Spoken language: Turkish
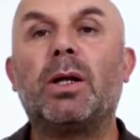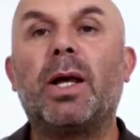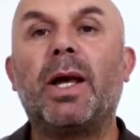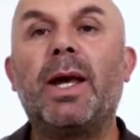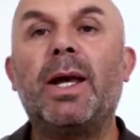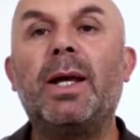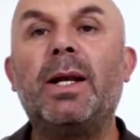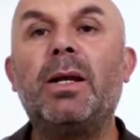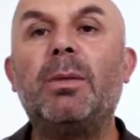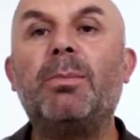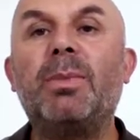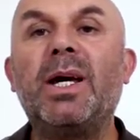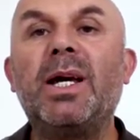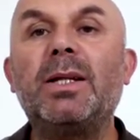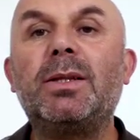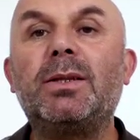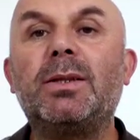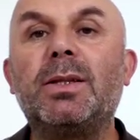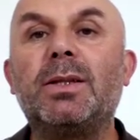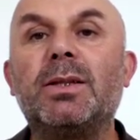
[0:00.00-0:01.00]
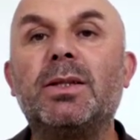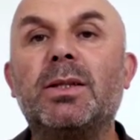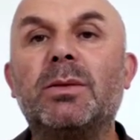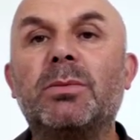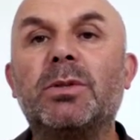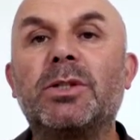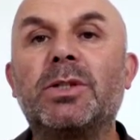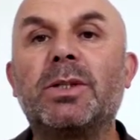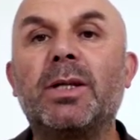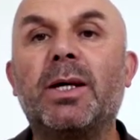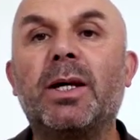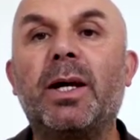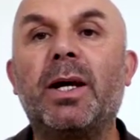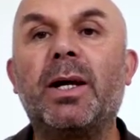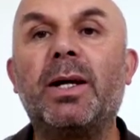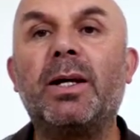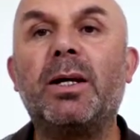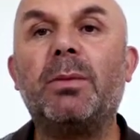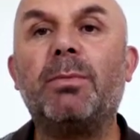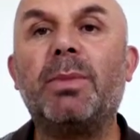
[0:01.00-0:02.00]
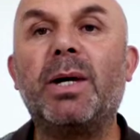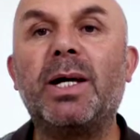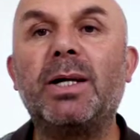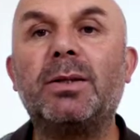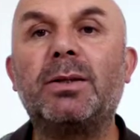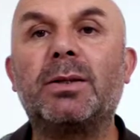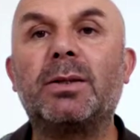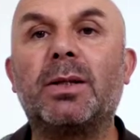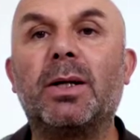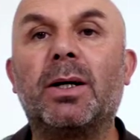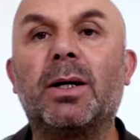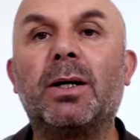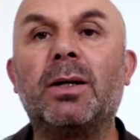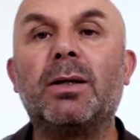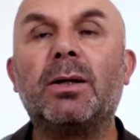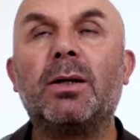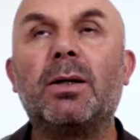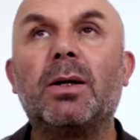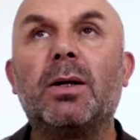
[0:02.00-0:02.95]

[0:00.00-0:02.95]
ehli beyt dediğimizde ehli beyt de